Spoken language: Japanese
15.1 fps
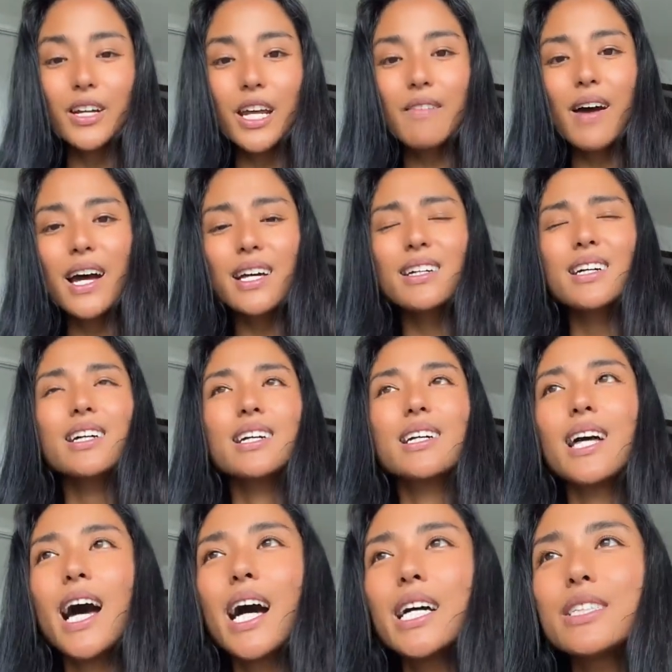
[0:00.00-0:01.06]
これは
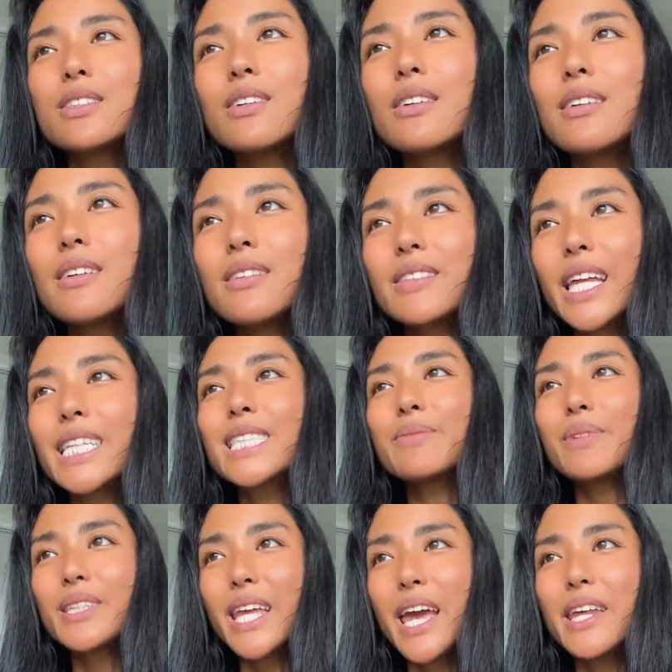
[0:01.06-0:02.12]
あの
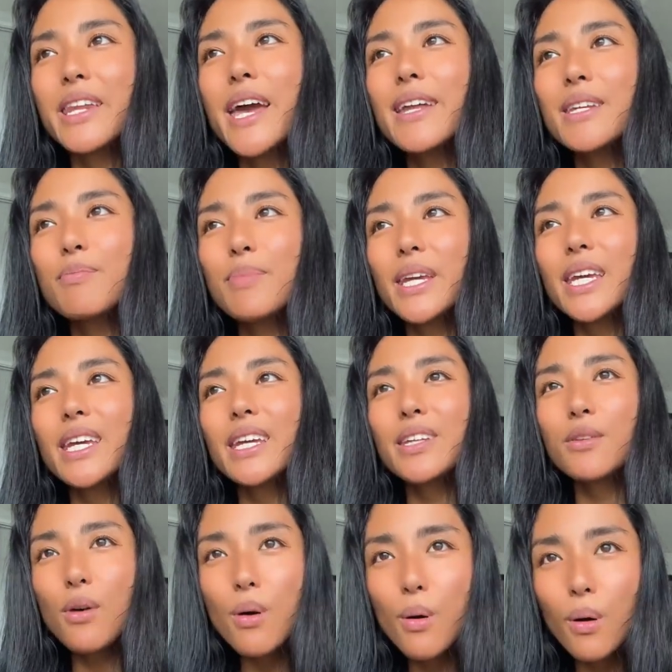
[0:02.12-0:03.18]
私もね
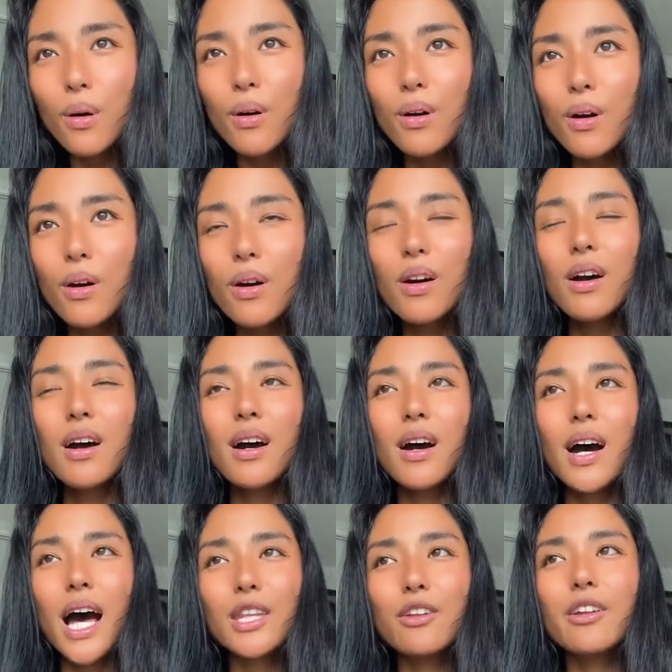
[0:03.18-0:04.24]
エヌエルピー の
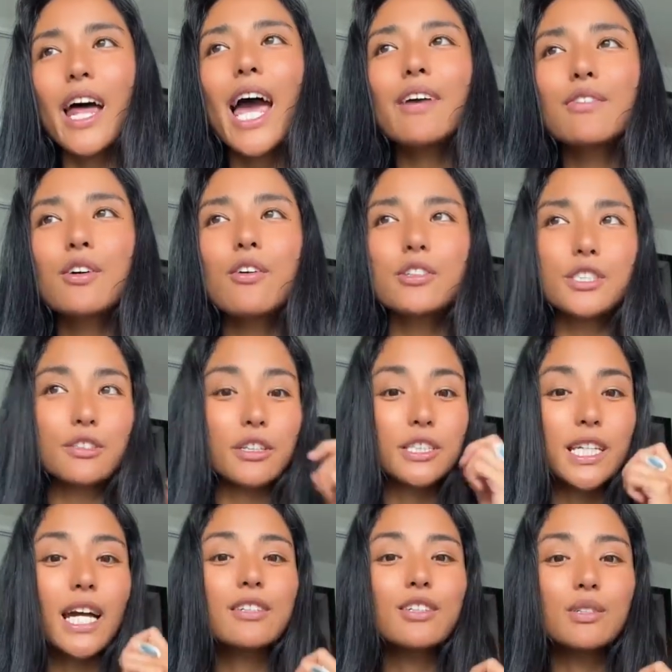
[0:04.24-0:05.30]
あのライフコーチの
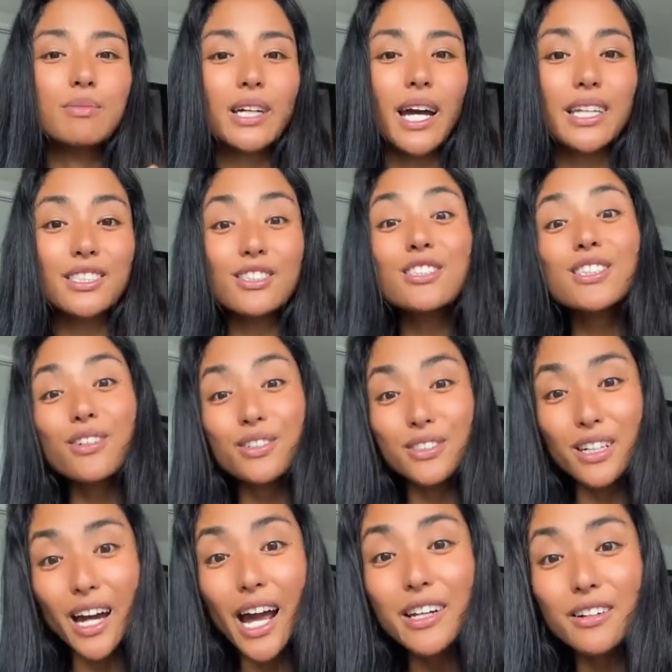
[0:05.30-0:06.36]
資格を昔取ったこ
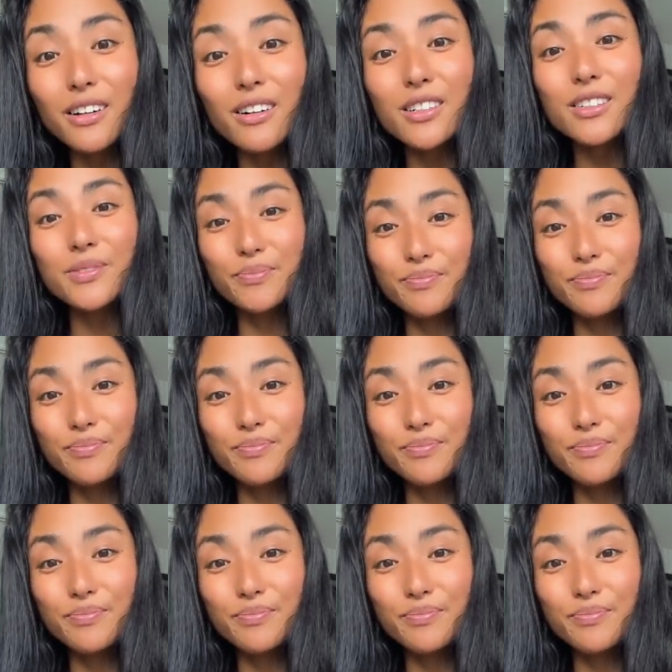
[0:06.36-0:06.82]
とがあるの。